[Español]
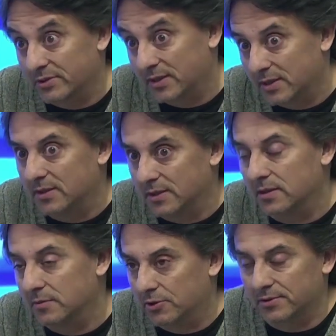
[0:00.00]
ya hay gente que
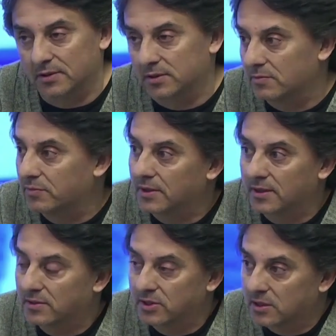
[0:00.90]
tiene proyección, pero
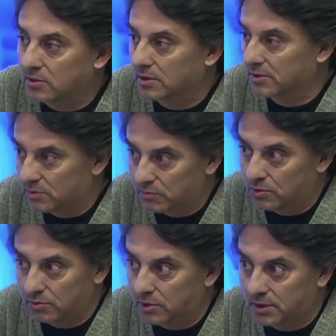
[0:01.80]
hay chicos que son
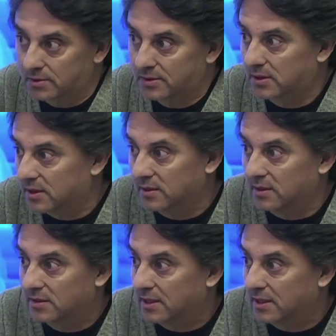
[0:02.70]
muy buenos y